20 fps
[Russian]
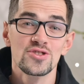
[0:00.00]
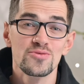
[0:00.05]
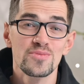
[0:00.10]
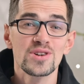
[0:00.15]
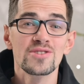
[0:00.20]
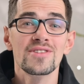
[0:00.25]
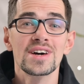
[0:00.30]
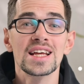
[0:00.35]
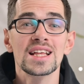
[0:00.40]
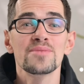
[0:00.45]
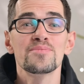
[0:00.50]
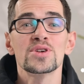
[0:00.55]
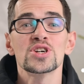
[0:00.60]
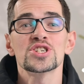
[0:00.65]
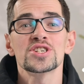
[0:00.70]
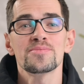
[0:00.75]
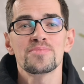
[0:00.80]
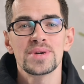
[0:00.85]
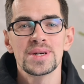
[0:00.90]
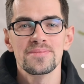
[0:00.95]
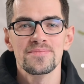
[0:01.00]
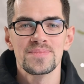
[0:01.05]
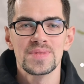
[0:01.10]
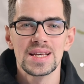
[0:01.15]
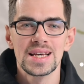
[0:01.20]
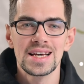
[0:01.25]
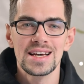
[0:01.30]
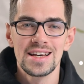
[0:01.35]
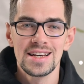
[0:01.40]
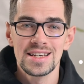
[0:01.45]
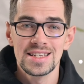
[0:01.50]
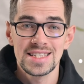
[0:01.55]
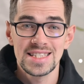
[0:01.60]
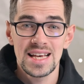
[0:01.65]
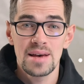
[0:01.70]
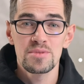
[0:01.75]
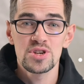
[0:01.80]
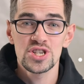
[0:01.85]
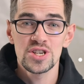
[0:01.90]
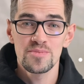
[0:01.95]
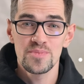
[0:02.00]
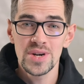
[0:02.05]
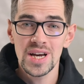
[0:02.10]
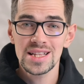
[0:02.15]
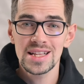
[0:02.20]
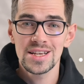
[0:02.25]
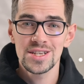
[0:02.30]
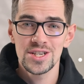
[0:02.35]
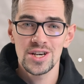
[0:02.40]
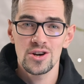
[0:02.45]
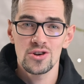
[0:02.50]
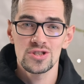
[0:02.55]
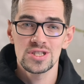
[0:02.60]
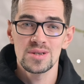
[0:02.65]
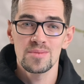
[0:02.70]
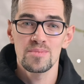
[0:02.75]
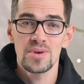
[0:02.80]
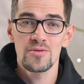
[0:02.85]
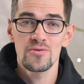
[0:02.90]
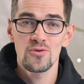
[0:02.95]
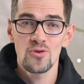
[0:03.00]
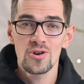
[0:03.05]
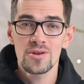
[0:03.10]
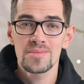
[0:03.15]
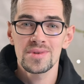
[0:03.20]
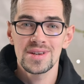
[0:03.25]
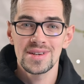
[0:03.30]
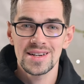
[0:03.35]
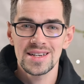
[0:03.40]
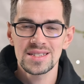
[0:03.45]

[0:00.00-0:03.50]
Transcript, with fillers: Но мы говорили про шипы. Сами шипы отличаются по форме и